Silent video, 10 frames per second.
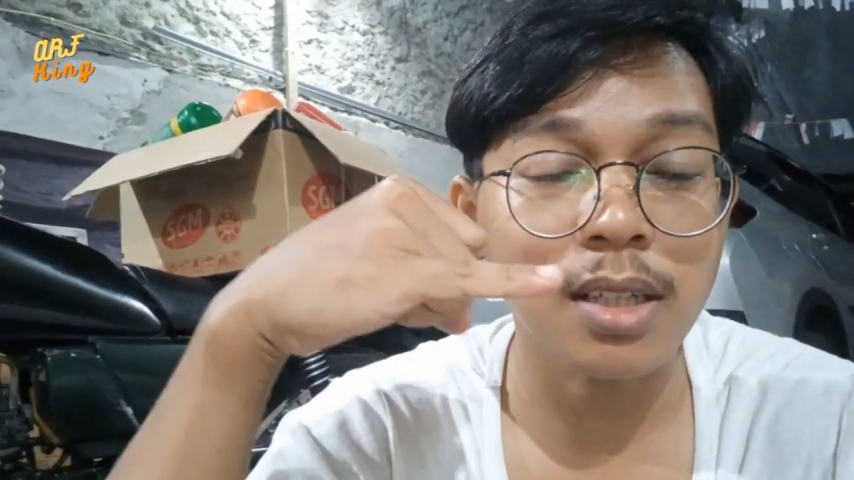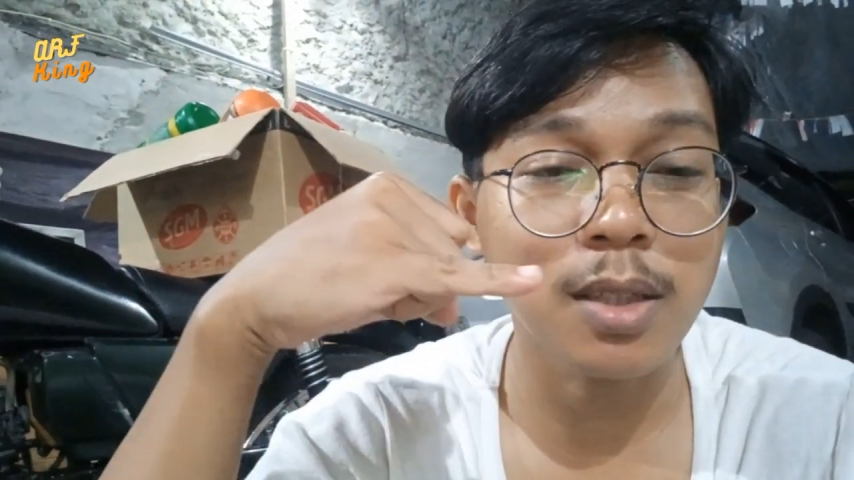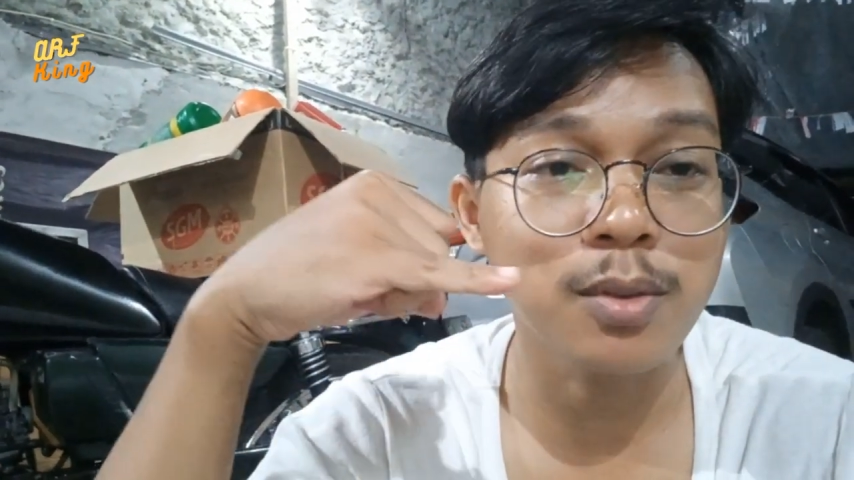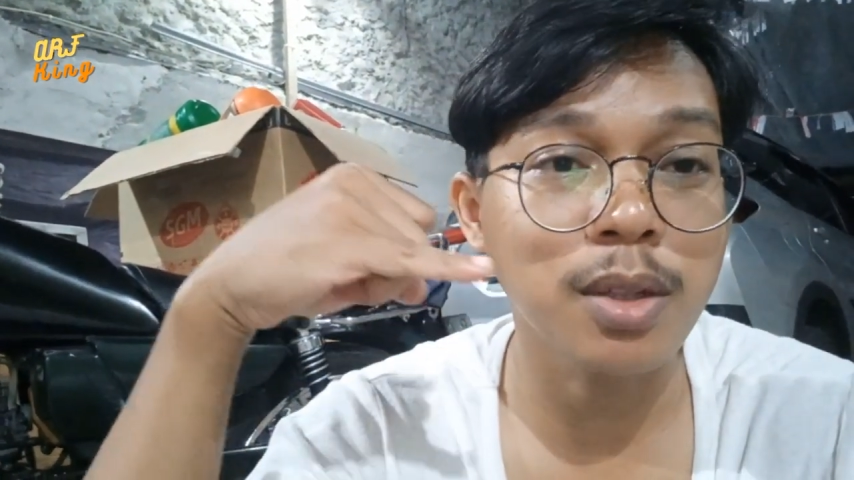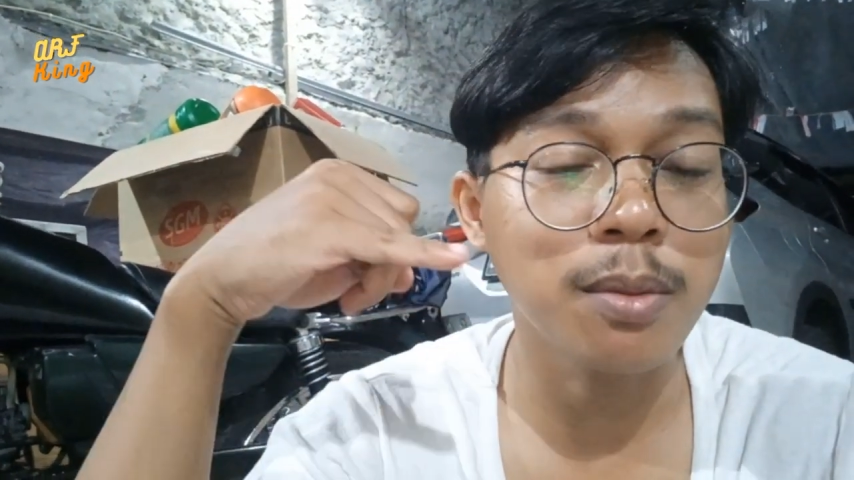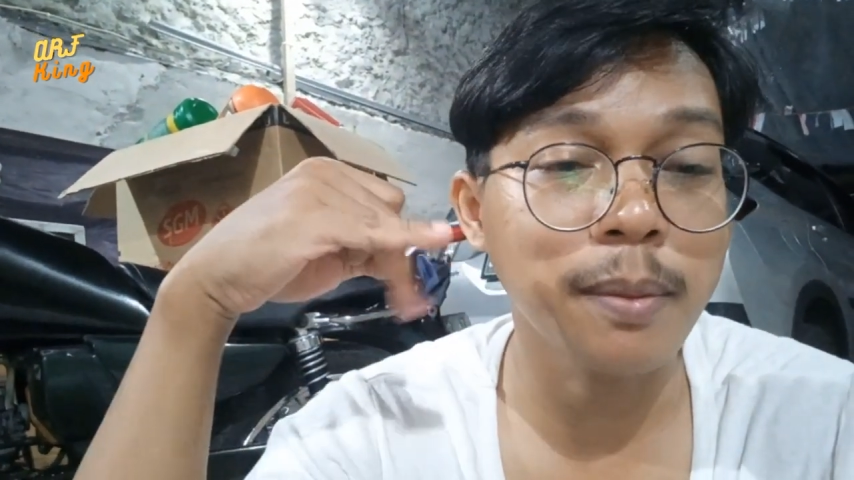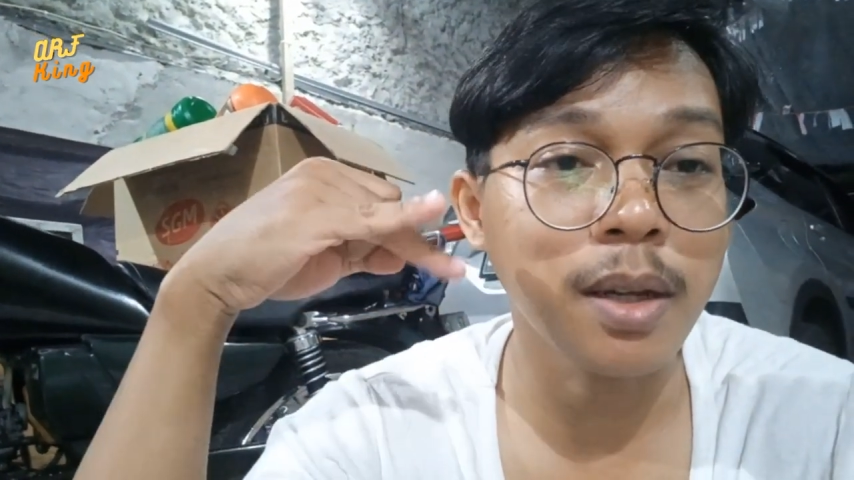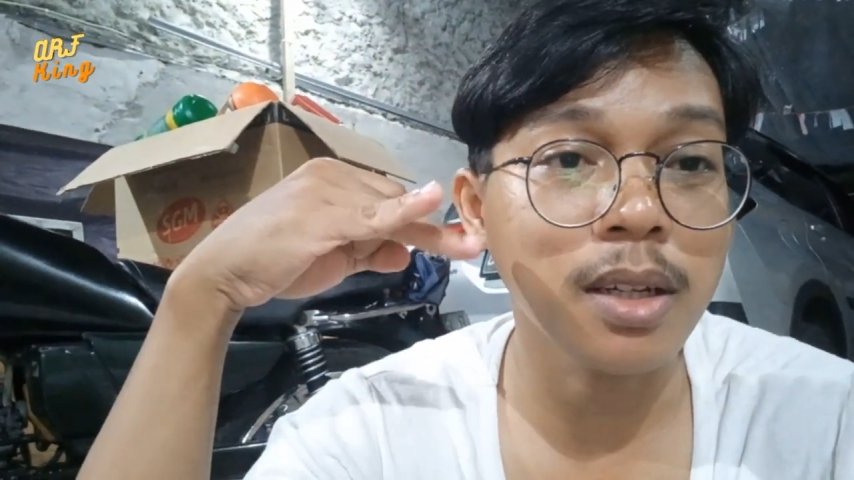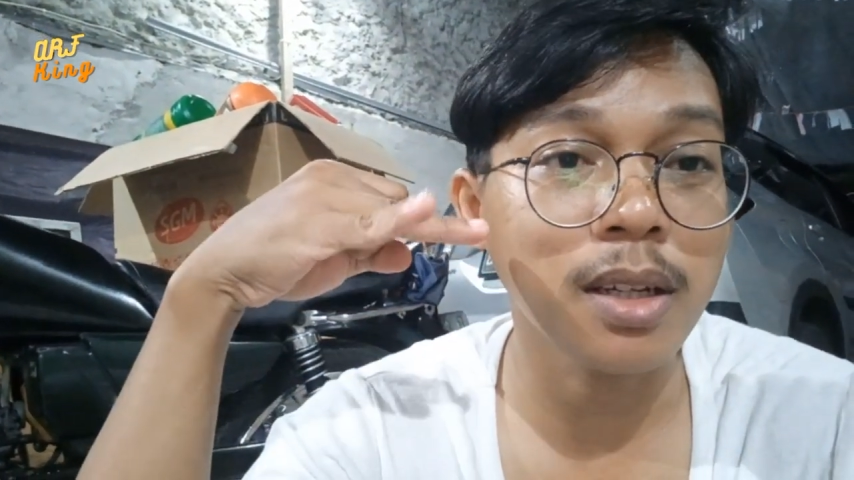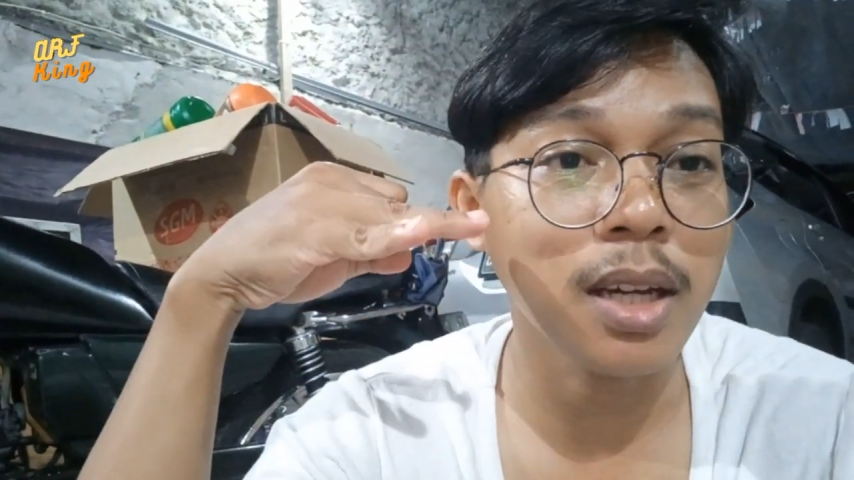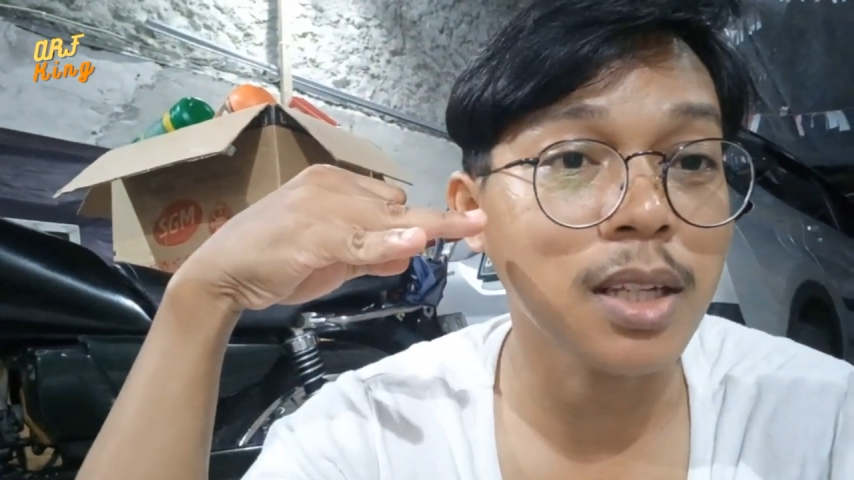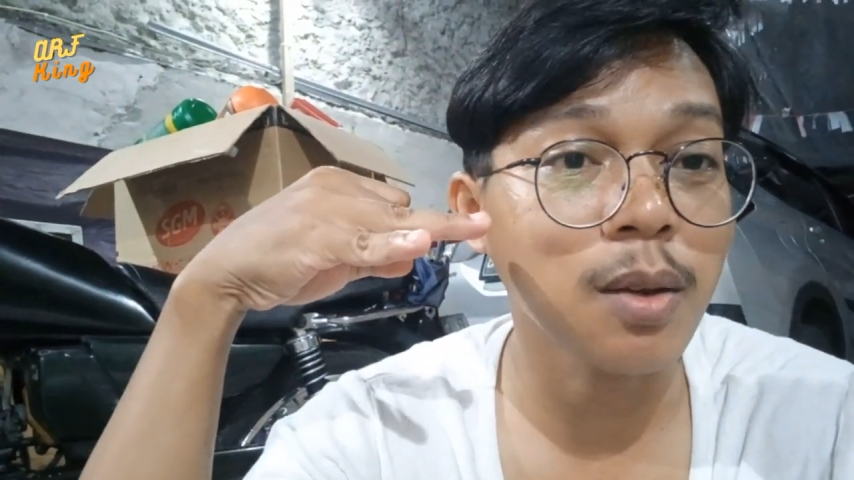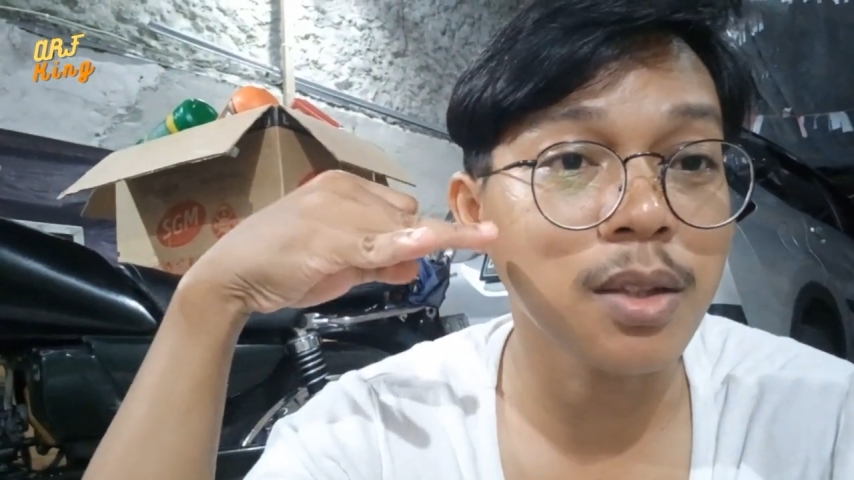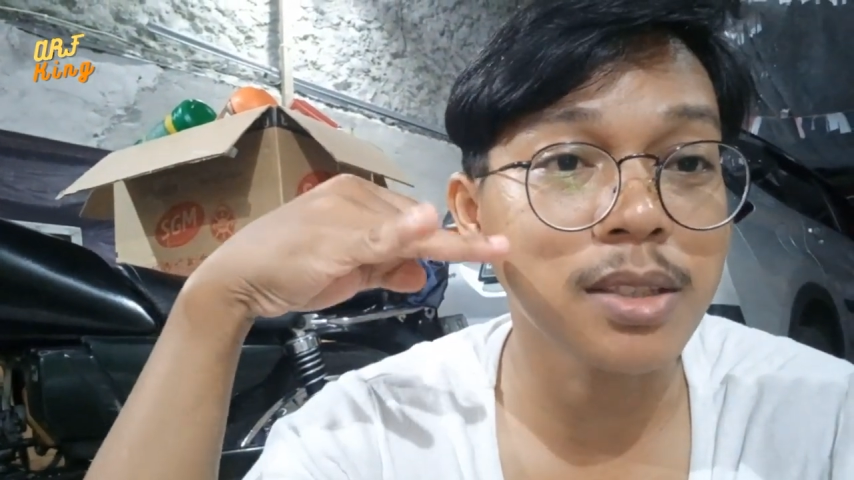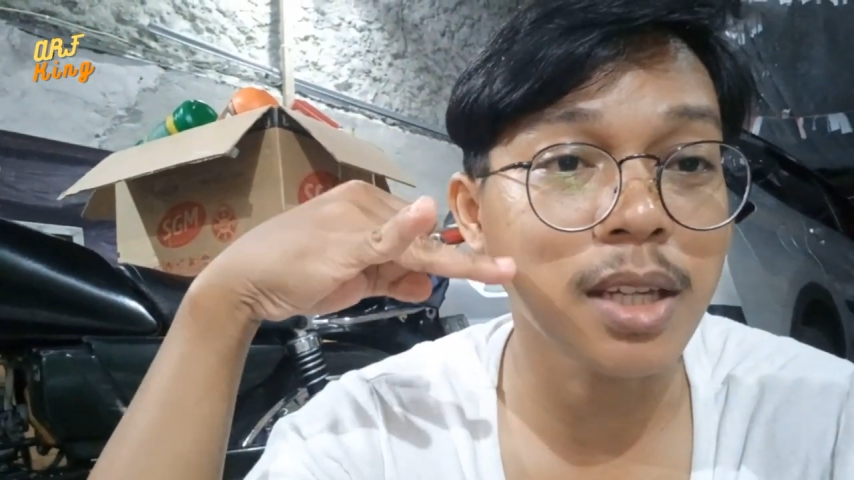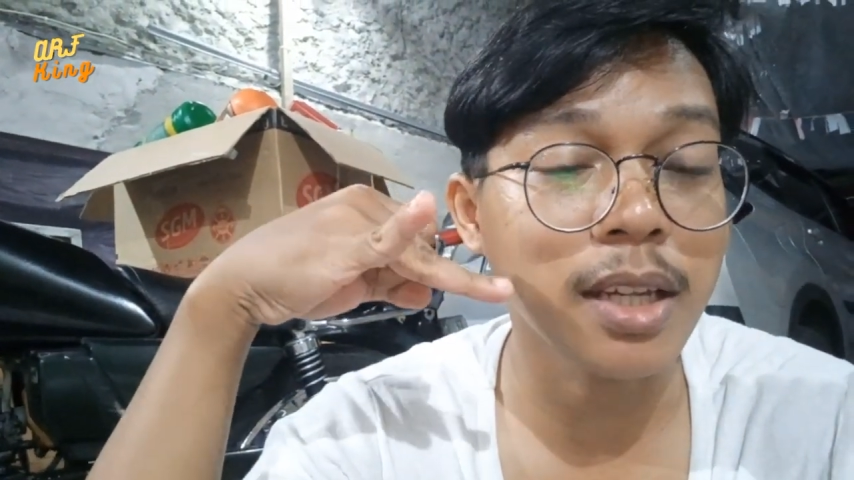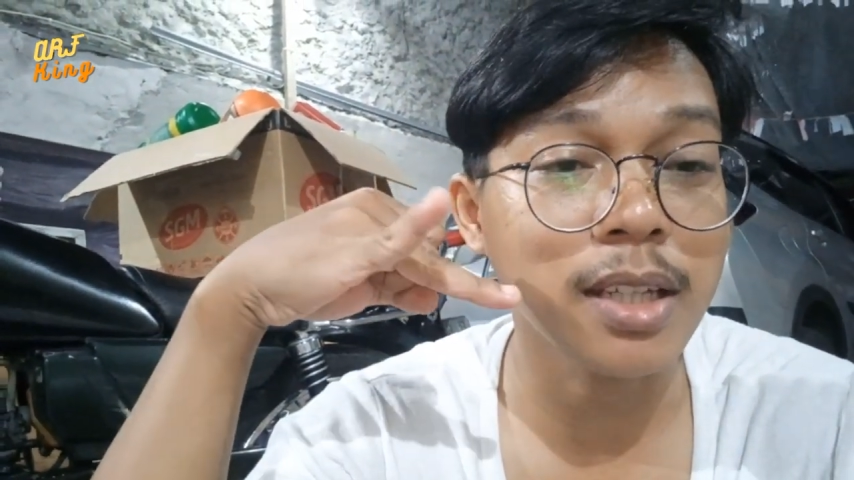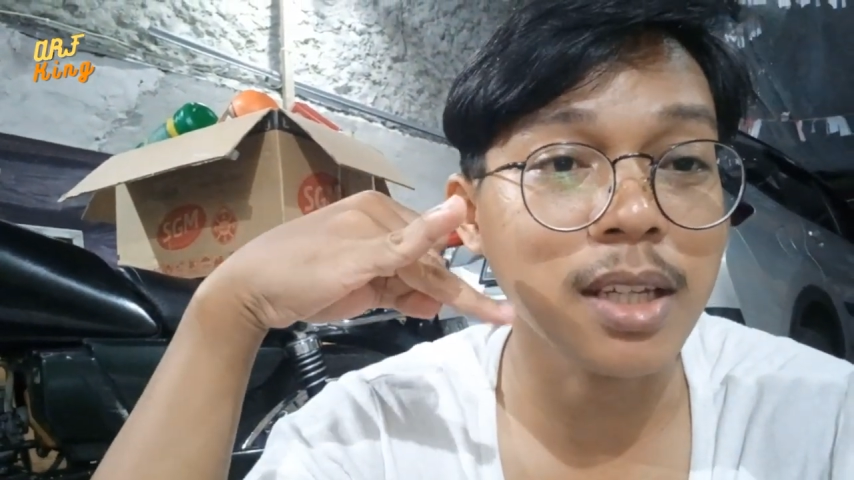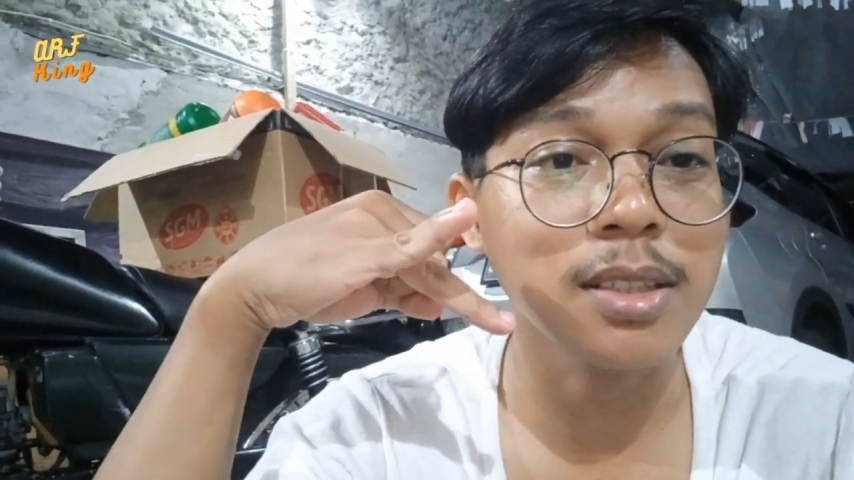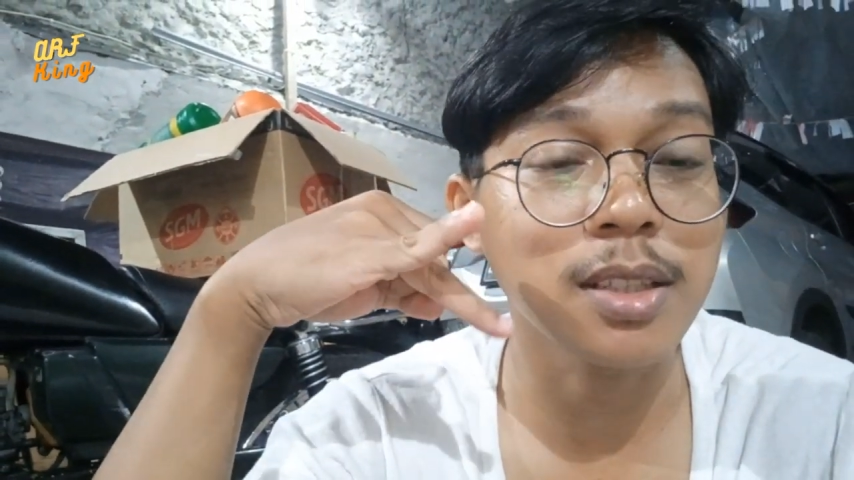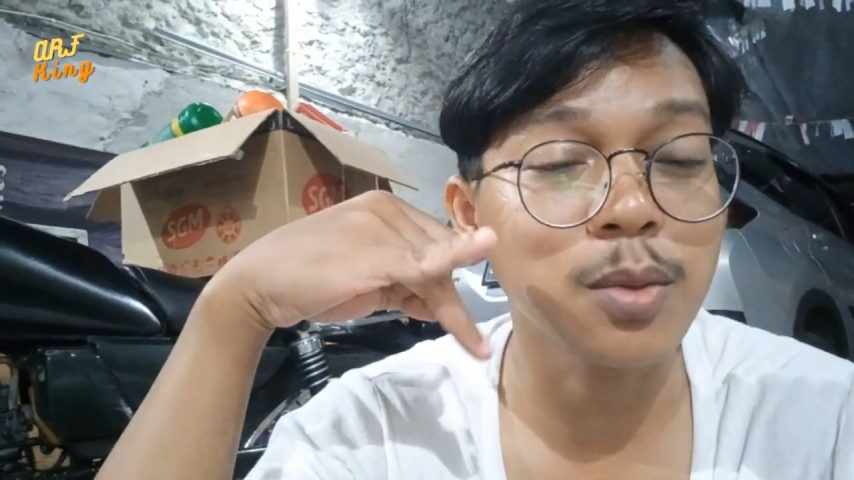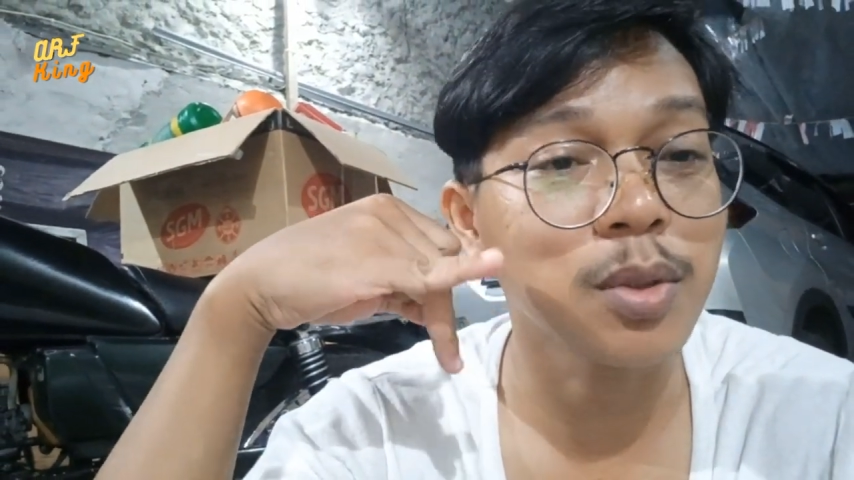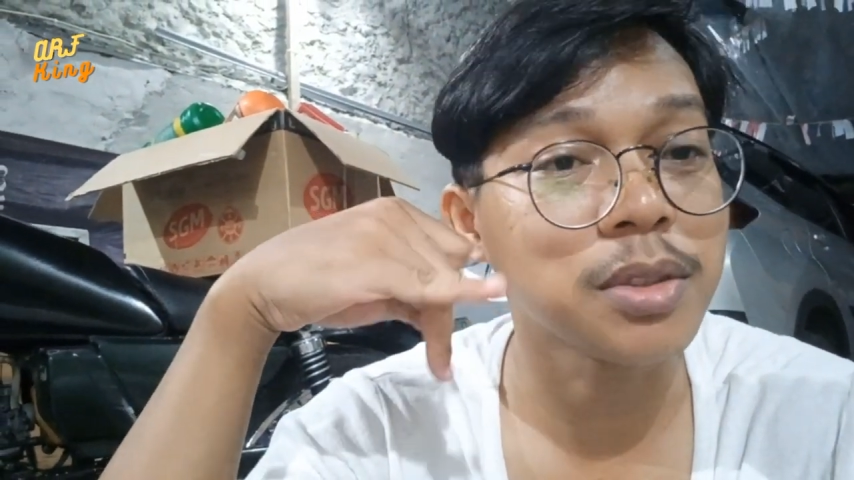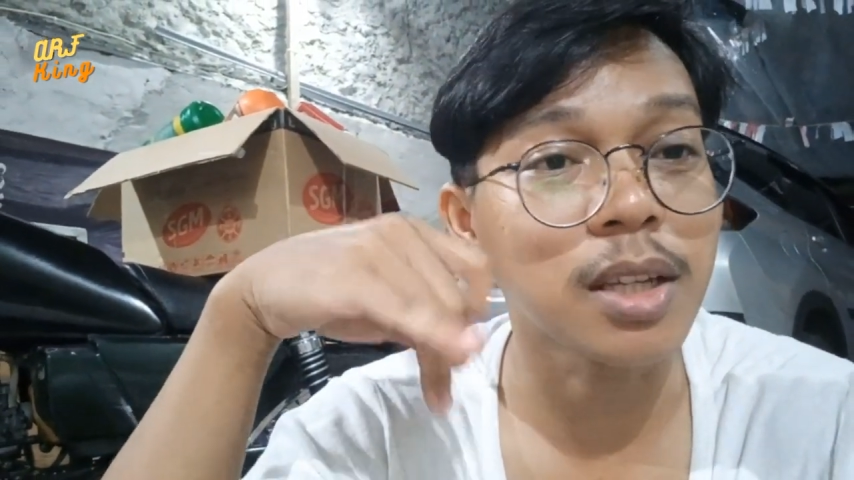dan juga memang karena olinya enak jadi gue